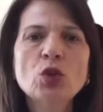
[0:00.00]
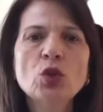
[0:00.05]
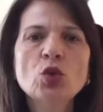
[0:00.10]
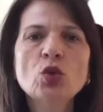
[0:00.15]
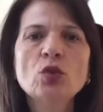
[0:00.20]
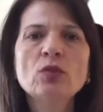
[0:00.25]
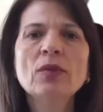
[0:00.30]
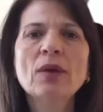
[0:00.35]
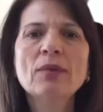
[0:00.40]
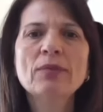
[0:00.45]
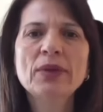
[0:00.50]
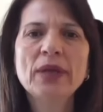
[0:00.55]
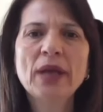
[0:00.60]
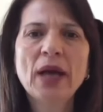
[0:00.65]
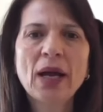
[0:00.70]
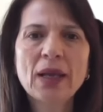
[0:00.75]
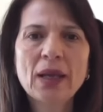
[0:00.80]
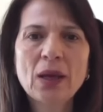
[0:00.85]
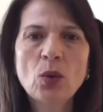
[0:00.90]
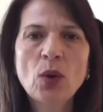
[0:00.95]
بيكون مبني
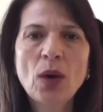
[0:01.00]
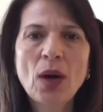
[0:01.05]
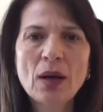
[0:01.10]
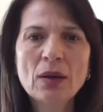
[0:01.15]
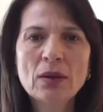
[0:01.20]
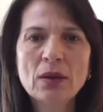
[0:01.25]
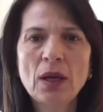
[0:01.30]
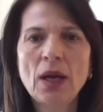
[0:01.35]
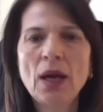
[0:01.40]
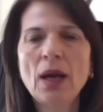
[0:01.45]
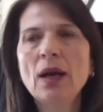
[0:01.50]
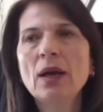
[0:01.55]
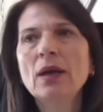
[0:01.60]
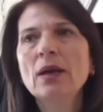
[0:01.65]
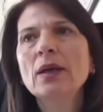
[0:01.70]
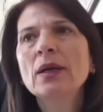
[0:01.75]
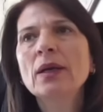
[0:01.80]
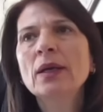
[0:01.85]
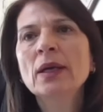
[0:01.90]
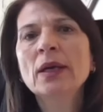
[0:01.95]
على واقع
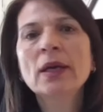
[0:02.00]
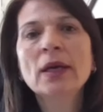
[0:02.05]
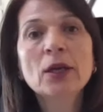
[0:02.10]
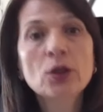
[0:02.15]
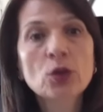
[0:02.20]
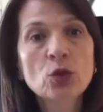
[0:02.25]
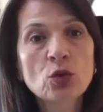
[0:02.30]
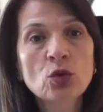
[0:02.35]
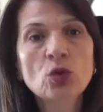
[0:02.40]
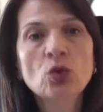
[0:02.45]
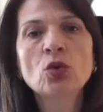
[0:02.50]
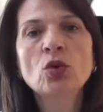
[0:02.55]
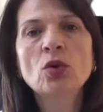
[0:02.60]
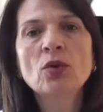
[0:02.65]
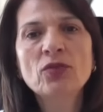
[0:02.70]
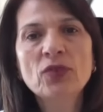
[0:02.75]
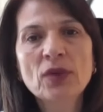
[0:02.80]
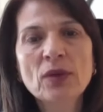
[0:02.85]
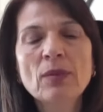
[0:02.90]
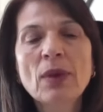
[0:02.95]
آه،
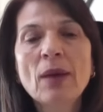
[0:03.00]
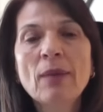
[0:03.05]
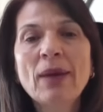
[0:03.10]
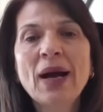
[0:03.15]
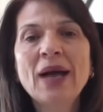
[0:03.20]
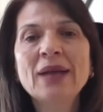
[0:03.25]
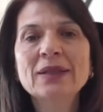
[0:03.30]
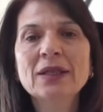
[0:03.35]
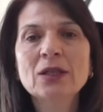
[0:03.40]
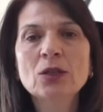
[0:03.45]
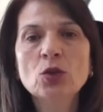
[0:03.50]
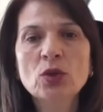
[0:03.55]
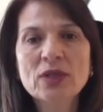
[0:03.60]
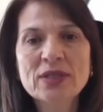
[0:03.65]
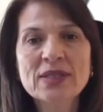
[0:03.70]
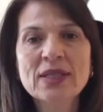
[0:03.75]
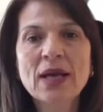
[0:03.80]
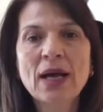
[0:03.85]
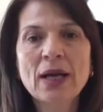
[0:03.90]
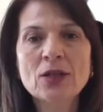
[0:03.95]
انه فيما بعد انه
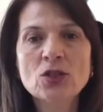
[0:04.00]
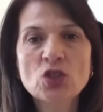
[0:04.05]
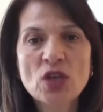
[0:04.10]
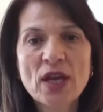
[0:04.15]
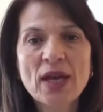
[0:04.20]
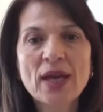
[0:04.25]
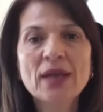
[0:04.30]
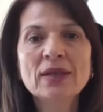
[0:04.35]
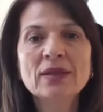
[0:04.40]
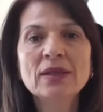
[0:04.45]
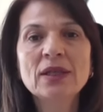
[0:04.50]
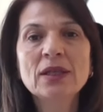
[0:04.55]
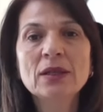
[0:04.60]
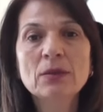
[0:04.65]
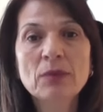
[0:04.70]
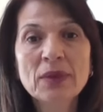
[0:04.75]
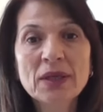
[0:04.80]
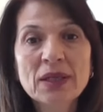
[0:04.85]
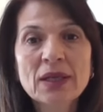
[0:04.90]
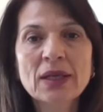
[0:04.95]
نسعى
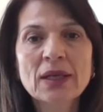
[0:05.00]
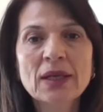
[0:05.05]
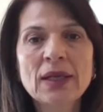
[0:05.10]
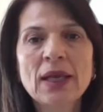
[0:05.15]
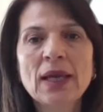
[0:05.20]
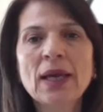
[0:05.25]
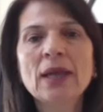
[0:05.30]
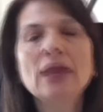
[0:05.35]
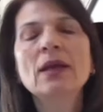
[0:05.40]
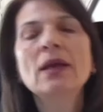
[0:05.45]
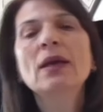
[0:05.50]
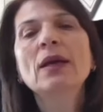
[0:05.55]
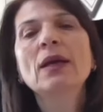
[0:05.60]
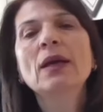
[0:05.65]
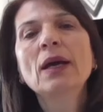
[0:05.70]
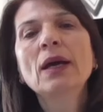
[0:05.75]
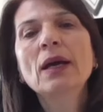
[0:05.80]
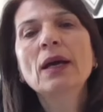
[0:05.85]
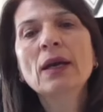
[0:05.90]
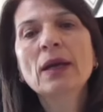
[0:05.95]
جاهدين من خلال
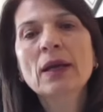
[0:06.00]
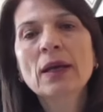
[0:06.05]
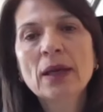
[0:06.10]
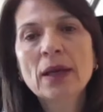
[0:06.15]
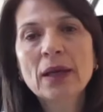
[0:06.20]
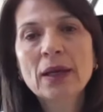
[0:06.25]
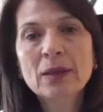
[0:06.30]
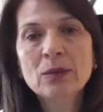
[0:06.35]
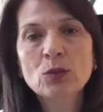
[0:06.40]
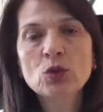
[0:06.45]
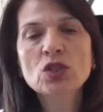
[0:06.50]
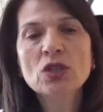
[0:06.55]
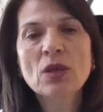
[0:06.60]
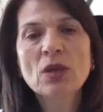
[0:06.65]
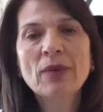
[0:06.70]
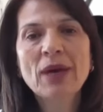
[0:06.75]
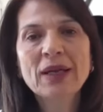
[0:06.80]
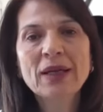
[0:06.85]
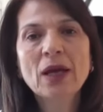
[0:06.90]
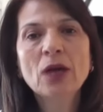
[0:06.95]
آه،
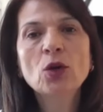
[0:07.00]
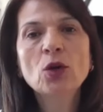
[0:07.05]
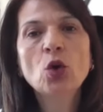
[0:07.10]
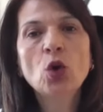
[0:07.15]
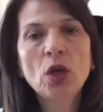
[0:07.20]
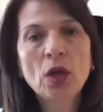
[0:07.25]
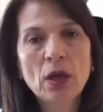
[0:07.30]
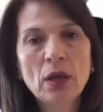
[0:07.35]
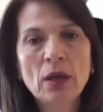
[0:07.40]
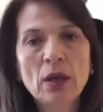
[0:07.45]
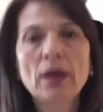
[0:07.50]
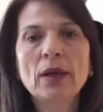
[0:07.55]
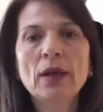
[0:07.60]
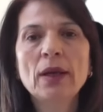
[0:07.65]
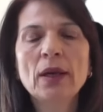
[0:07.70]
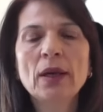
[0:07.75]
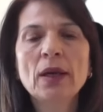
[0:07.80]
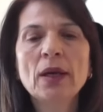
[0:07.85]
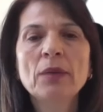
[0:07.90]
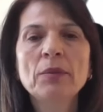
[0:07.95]
المجتمع ككل
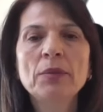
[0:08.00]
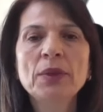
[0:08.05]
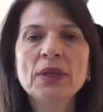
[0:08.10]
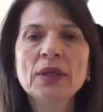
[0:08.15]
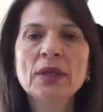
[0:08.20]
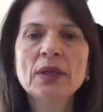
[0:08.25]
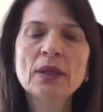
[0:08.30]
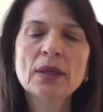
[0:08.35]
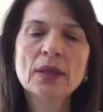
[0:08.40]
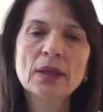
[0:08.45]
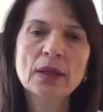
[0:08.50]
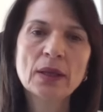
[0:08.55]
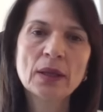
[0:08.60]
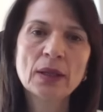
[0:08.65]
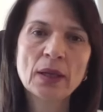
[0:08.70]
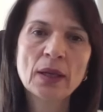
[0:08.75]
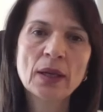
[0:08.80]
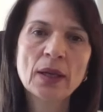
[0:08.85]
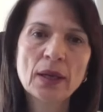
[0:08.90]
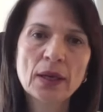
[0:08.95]

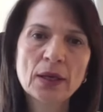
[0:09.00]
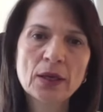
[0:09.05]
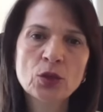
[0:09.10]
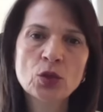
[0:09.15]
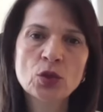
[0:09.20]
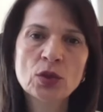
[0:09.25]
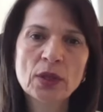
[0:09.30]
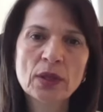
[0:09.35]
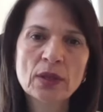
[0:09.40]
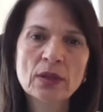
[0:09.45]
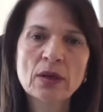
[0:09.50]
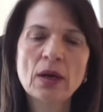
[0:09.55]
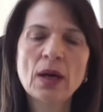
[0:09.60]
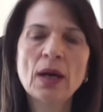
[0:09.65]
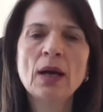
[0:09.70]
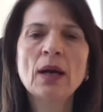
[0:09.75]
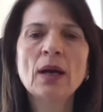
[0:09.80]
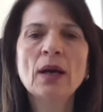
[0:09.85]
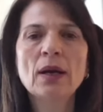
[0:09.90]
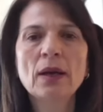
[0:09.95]
بانه
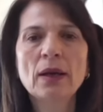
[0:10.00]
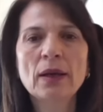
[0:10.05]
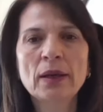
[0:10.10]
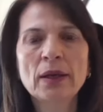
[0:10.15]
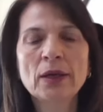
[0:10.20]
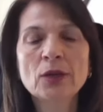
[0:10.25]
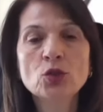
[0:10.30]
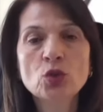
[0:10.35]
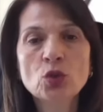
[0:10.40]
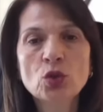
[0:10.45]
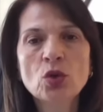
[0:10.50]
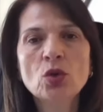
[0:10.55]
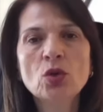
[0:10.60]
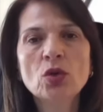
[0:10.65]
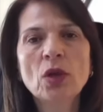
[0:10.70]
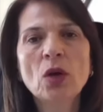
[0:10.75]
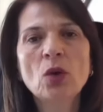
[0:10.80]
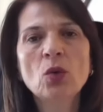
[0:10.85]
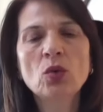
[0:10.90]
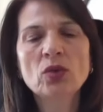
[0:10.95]
نلقى
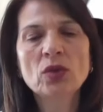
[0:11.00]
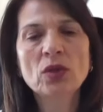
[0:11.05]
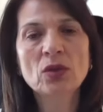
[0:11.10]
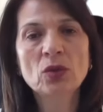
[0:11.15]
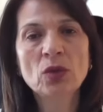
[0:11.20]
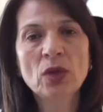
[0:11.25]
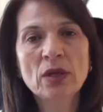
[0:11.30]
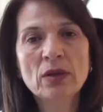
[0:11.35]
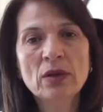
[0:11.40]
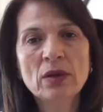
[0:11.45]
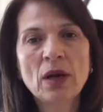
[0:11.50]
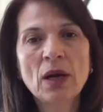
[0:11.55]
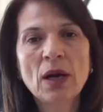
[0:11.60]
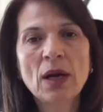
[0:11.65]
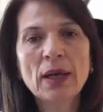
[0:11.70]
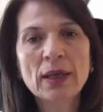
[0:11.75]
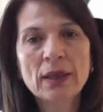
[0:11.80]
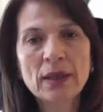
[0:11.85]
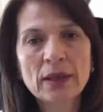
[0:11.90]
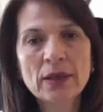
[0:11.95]
طرقنا
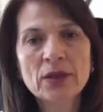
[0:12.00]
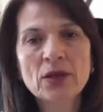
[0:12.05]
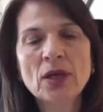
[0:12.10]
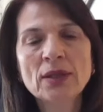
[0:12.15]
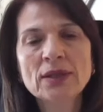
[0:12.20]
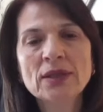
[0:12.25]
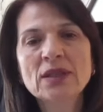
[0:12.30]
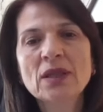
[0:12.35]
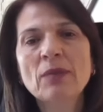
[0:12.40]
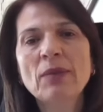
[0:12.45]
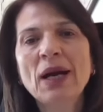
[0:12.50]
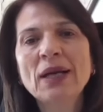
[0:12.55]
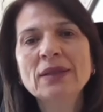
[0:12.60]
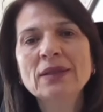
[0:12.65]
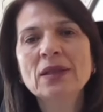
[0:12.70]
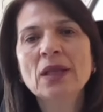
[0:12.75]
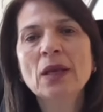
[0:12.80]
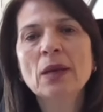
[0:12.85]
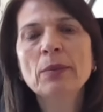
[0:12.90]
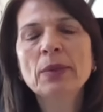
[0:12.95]
ونلقى الاراده
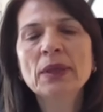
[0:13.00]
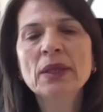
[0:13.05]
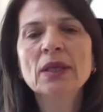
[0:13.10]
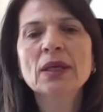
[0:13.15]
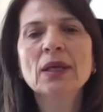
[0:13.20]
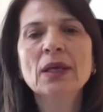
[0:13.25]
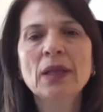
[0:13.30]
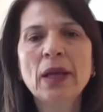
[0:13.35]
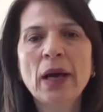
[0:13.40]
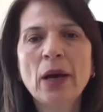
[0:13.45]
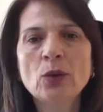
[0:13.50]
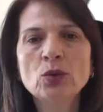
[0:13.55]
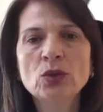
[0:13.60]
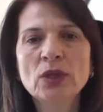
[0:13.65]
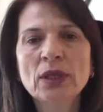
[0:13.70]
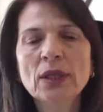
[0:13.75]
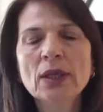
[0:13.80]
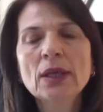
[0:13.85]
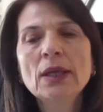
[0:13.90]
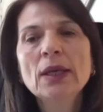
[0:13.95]
تبعتنا
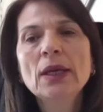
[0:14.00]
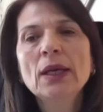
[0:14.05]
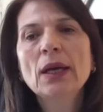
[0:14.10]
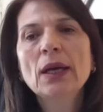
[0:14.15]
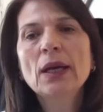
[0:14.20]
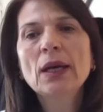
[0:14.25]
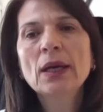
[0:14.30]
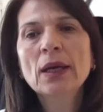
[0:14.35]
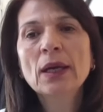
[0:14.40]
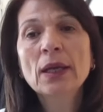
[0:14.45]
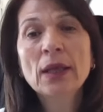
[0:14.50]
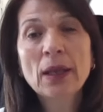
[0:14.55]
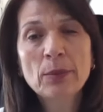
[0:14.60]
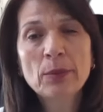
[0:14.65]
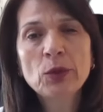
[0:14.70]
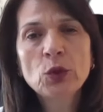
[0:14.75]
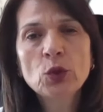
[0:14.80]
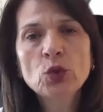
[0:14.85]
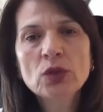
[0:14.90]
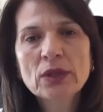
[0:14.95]
بالعوده
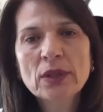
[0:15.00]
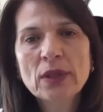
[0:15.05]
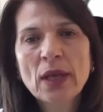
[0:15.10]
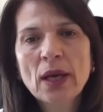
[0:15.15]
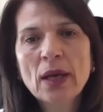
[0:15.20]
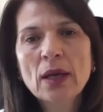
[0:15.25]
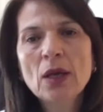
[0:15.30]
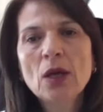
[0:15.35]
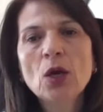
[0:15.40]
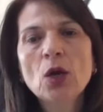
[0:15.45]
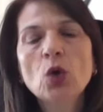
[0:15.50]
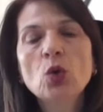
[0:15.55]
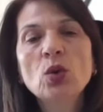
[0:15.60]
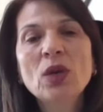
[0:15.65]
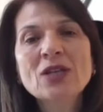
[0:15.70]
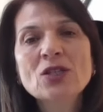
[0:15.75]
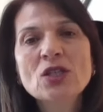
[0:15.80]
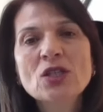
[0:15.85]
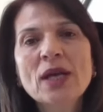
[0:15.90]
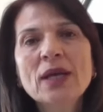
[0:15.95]
لبيوتنا
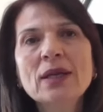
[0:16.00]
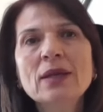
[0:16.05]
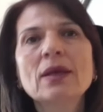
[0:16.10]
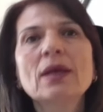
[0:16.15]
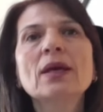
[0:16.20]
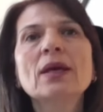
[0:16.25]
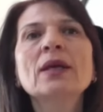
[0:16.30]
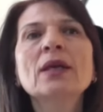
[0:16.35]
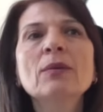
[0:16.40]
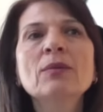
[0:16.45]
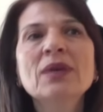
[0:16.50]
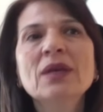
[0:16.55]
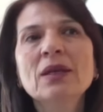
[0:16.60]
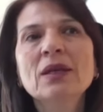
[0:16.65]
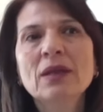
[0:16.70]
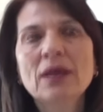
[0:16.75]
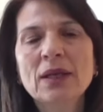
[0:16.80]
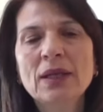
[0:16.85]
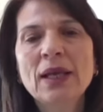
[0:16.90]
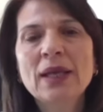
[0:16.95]
ولا شك
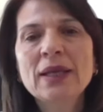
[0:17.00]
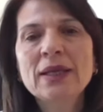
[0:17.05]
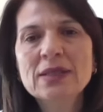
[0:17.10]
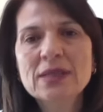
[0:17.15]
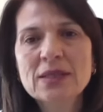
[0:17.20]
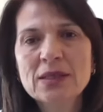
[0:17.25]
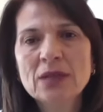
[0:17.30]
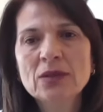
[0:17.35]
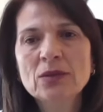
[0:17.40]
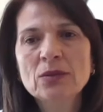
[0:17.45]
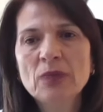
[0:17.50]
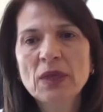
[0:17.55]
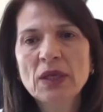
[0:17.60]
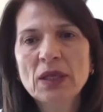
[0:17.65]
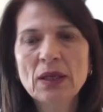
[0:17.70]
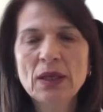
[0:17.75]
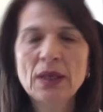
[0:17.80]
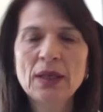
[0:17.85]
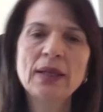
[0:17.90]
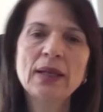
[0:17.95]
يمكن خلال
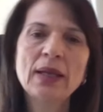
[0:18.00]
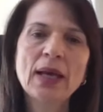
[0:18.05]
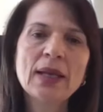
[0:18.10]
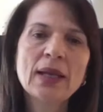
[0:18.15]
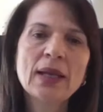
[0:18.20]
الصدمه اللي